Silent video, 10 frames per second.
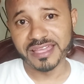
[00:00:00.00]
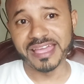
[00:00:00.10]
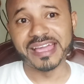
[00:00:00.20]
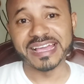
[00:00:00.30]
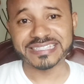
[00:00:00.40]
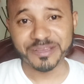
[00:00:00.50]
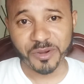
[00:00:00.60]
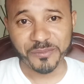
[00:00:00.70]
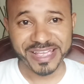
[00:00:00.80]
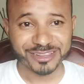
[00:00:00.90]
En ese
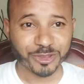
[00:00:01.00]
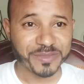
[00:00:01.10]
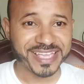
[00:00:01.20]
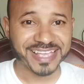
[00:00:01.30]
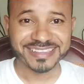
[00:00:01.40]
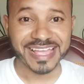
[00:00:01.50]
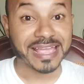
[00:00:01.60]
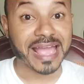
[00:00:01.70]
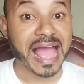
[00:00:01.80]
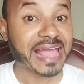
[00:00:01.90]
momento, mi gente,
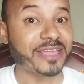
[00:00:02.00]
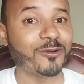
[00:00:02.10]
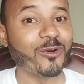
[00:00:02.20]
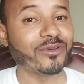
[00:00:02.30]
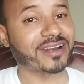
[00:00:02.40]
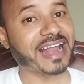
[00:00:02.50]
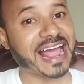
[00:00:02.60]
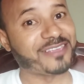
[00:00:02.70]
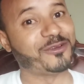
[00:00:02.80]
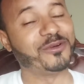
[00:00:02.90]
cae un
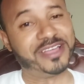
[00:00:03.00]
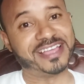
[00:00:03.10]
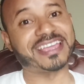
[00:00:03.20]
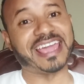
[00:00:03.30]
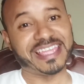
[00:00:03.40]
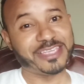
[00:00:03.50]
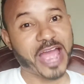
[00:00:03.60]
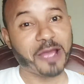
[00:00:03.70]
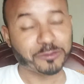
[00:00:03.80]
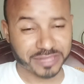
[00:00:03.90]
rayo que
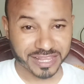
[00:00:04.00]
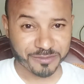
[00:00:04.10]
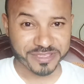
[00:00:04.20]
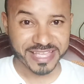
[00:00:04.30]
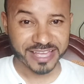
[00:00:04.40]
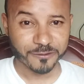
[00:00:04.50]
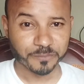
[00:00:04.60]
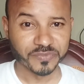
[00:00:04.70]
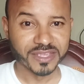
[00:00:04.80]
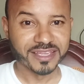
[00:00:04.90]
ya ustedes vieron